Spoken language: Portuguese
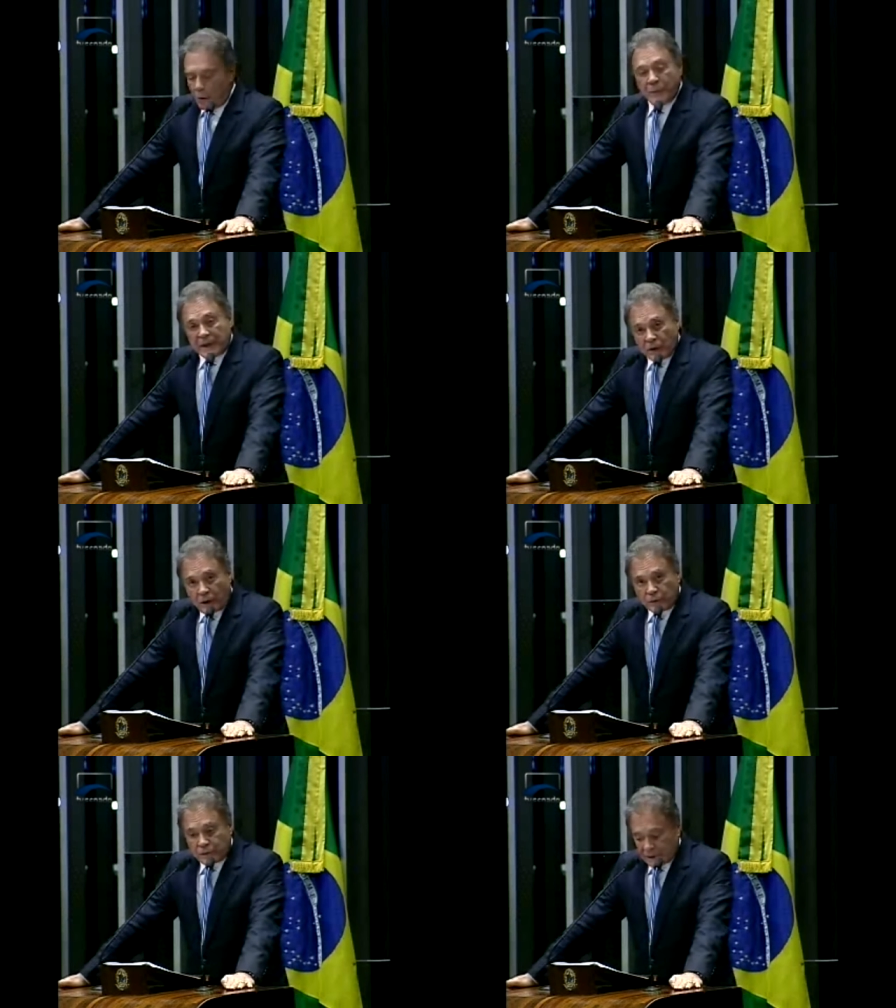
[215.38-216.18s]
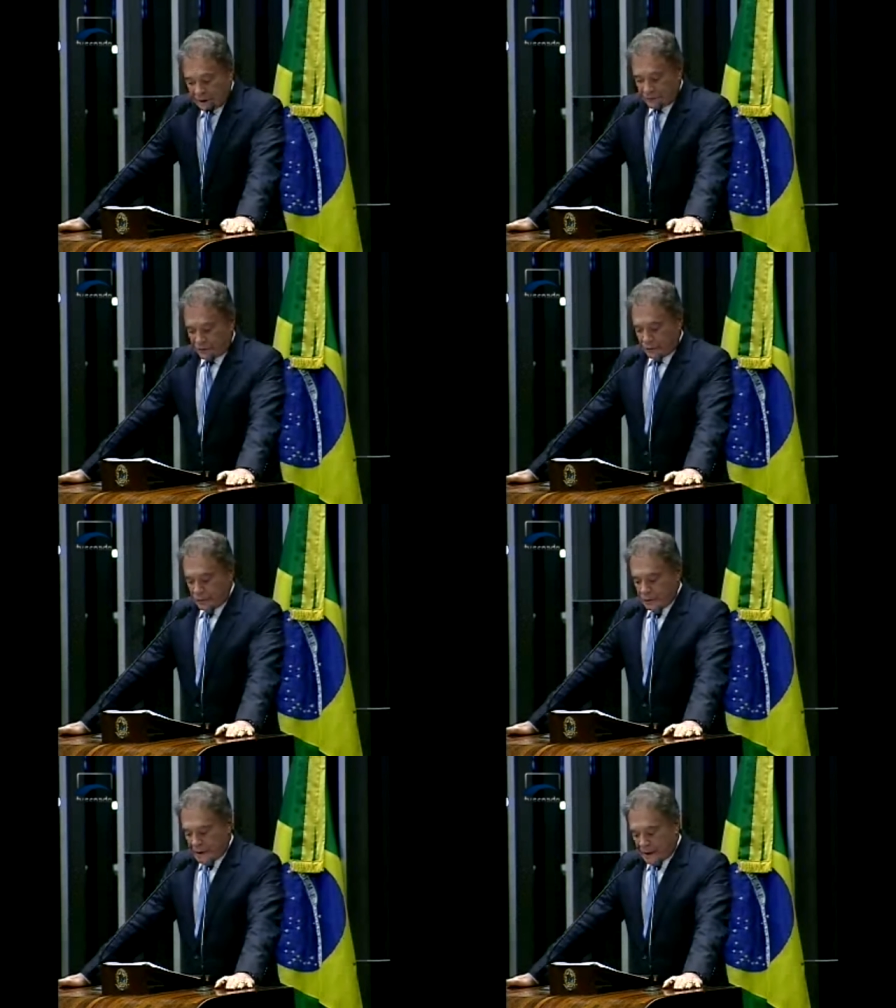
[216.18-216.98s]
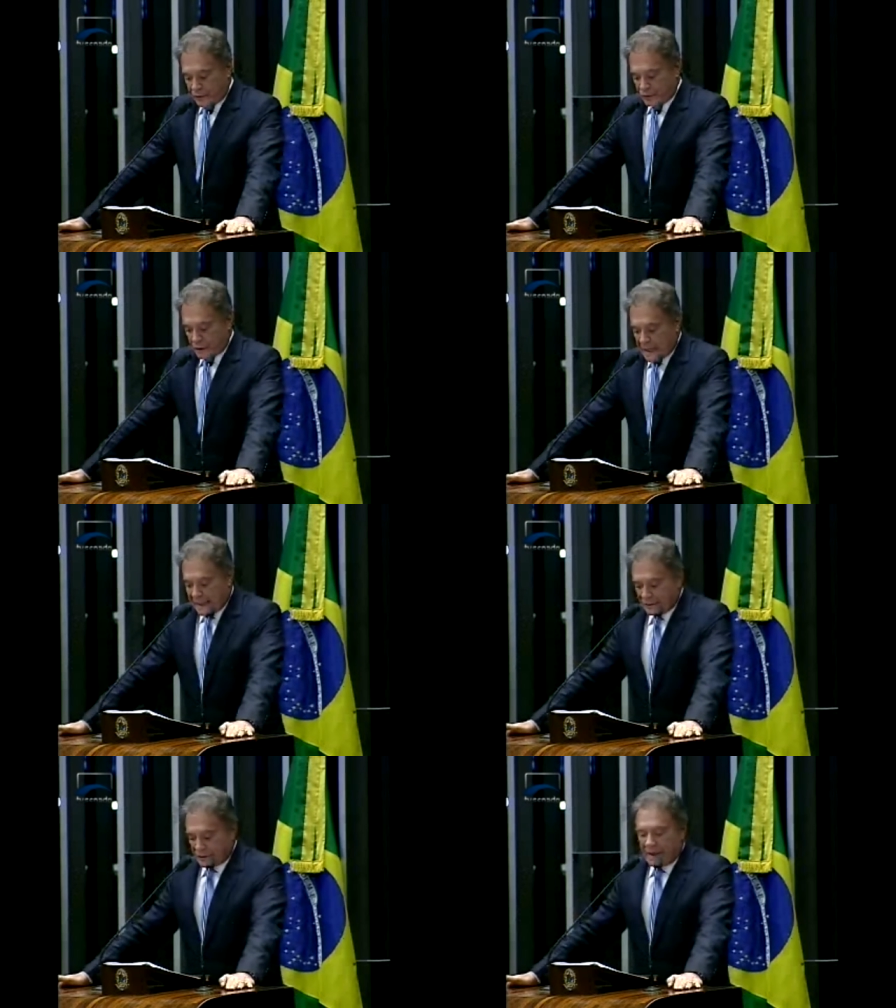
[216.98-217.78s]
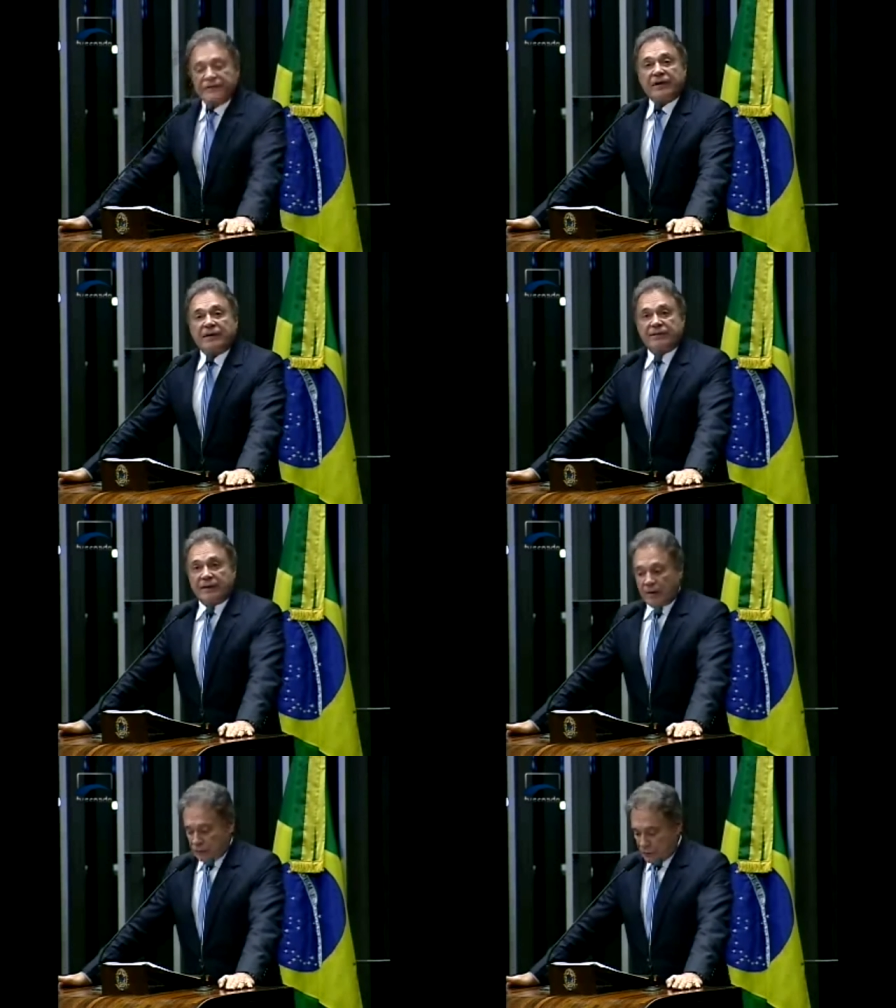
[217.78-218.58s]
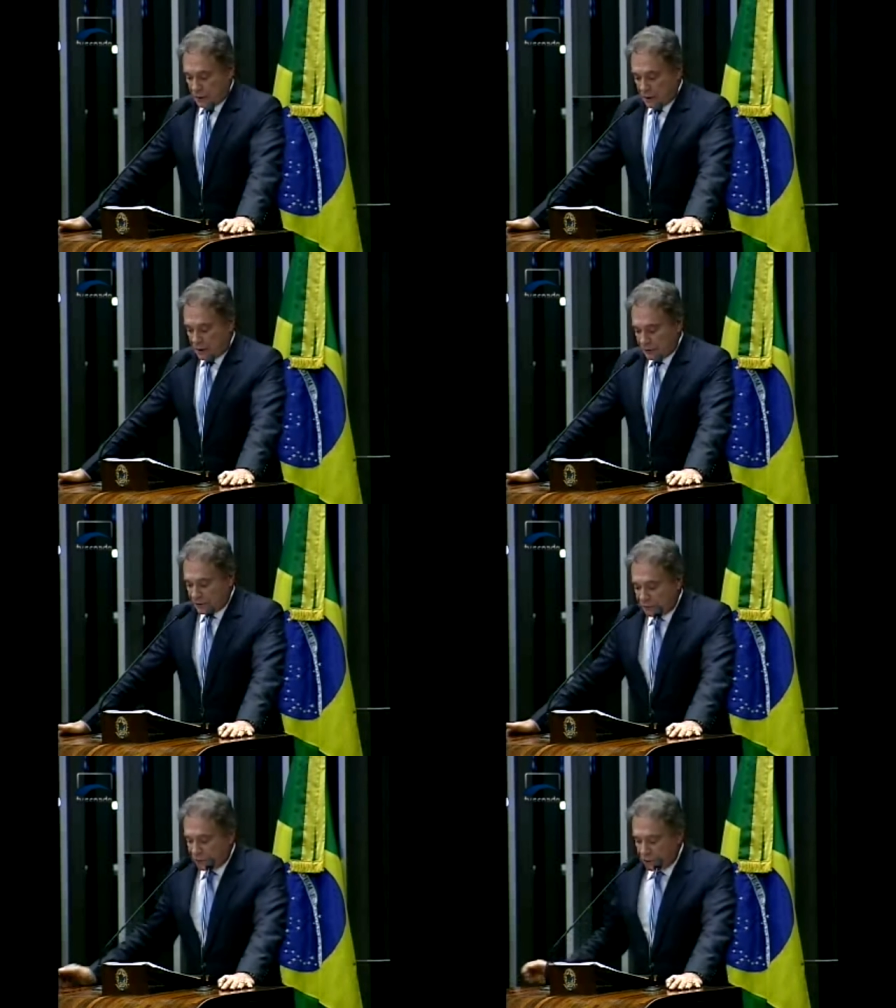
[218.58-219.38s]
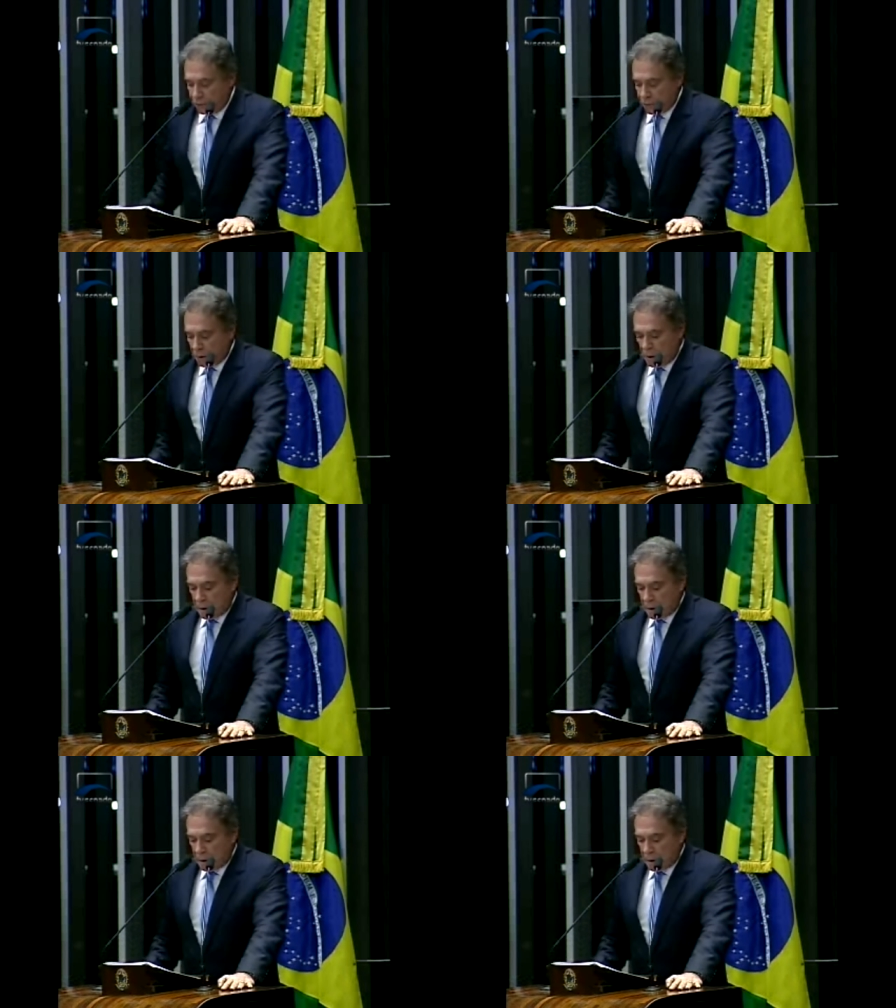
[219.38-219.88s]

ou melhor, o trânsito em julgado dessa ação civil,